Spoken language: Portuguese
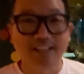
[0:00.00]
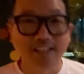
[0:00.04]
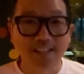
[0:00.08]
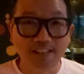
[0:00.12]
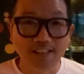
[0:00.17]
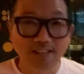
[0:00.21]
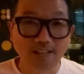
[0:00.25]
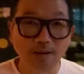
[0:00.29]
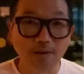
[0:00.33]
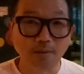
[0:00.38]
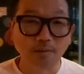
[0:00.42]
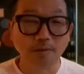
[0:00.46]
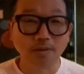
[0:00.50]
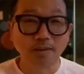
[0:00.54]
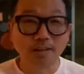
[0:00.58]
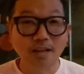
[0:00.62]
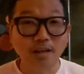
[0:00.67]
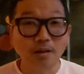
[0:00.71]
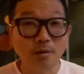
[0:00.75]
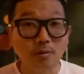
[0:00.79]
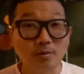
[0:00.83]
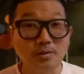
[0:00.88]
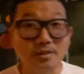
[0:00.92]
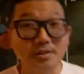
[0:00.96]
Então, e
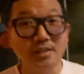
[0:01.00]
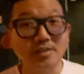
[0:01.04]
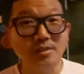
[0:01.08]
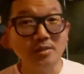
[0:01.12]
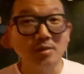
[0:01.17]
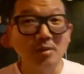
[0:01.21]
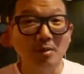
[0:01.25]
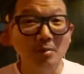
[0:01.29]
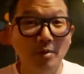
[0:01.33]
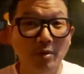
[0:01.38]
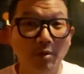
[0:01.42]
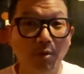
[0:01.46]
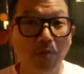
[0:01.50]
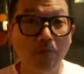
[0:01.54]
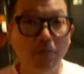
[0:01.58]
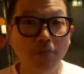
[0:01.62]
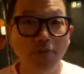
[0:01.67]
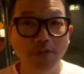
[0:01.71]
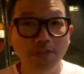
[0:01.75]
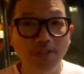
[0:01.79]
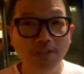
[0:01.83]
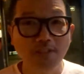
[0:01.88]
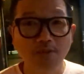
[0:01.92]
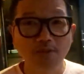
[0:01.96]
aí eu usei esse nome
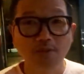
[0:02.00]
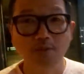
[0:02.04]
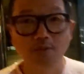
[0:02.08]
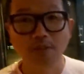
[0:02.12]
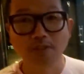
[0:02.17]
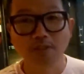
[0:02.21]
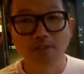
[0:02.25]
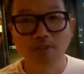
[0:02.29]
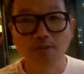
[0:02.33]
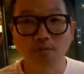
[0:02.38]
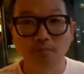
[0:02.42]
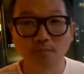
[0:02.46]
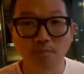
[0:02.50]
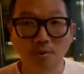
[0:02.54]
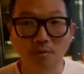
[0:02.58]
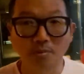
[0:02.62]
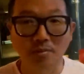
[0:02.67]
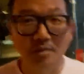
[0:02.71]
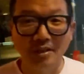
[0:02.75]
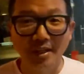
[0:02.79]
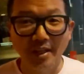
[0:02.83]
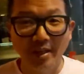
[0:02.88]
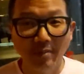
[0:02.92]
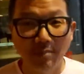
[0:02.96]
Confit durante um bom
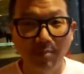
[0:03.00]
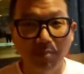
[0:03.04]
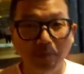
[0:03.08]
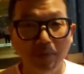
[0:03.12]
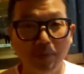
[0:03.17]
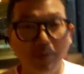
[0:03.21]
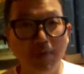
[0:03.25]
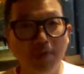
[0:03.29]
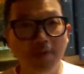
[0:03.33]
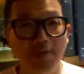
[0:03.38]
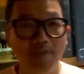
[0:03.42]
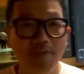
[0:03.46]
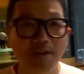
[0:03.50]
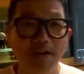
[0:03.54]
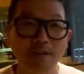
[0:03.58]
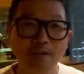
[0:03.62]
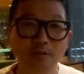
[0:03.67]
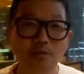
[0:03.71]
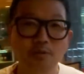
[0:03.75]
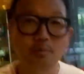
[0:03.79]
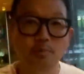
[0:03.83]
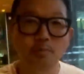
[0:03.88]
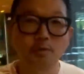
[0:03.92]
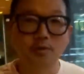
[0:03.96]
tempo em
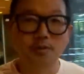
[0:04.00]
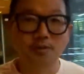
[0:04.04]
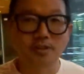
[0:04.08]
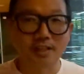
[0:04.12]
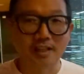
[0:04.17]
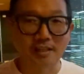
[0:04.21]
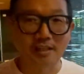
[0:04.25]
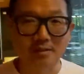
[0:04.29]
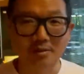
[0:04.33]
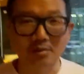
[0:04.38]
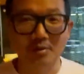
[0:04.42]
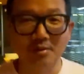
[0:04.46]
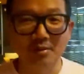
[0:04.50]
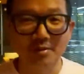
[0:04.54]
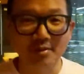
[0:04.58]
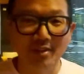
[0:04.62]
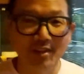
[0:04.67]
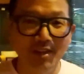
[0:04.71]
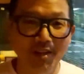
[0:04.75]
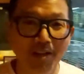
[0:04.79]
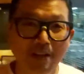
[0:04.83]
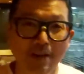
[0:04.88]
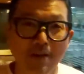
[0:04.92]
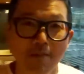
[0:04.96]
vários projetos.
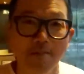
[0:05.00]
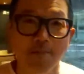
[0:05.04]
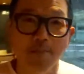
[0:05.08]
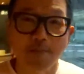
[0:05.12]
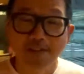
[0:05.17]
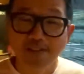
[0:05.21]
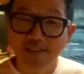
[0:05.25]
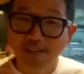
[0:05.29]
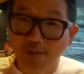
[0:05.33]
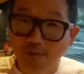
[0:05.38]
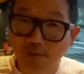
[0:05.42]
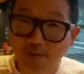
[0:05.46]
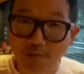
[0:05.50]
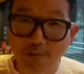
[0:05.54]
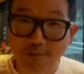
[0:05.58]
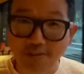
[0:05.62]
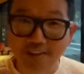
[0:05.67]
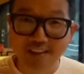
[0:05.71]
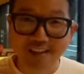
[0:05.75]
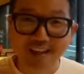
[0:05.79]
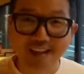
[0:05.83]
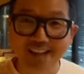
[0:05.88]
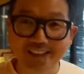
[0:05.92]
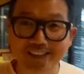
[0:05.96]
Mas a
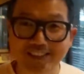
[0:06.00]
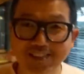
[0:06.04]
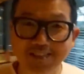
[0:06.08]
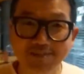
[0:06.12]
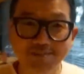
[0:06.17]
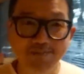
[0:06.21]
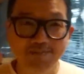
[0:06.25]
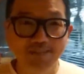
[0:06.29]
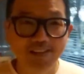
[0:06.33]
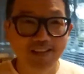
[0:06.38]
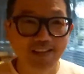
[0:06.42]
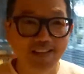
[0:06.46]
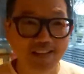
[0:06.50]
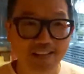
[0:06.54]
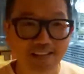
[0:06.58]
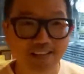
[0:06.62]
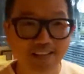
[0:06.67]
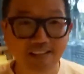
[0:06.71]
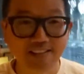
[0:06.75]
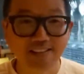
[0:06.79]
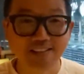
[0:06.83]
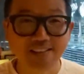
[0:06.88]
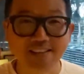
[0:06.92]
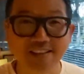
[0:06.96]
novidade é que
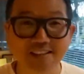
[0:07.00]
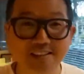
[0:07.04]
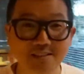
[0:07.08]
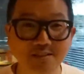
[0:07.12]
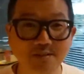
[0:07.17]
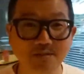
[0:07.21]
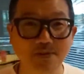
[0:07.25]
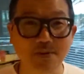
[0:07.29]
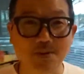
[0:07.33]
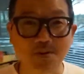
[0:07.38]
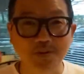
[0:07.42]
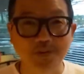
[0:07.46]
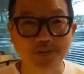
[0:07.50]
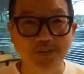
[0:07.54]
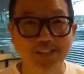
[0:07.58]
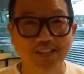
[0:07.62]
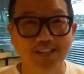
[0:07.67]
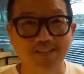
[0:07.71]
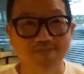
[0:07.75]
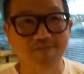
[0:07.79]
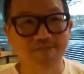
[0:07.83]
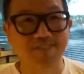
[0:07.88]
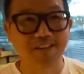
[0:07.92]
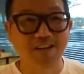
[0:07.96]
ele tá de volta.
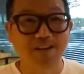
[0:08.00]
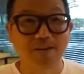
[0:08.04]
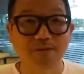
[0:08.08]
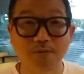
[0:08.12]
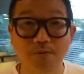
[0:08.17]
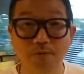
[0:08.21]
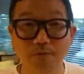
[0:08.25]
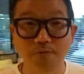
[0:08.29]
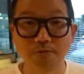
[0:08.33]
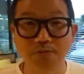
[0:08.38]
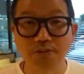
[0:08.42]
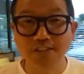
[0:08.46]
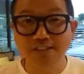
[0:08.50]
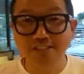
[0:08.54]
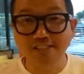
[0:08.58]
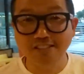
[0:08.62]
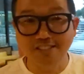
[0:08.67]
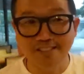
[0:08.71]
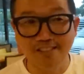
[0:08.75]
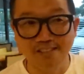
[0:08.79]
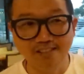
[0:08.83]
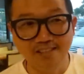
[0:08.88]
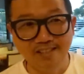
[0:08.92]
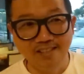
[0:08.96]
A Confit
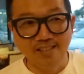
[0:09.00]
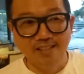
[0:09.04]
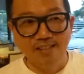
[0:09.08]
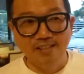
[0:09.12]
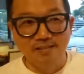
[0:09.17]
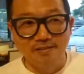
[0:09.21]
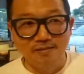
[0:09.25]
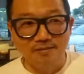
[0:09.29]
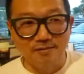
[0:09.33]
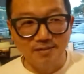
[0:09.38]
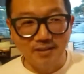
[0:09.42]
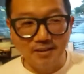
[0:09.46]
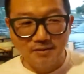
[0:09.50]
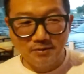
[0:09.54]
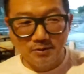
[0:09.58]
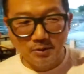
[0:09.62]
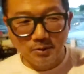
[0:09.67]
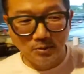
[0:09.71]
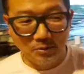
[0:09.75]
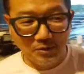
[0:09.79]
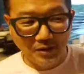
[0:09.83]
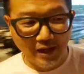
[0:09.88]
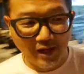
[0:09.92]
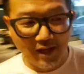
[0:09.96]
vai
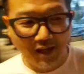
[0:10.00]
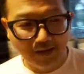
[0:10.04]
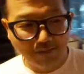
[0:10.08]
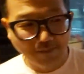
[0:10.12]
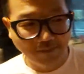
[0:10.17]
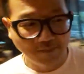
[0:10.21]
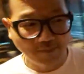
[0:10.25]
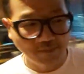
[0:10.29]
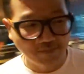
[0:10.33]
voltar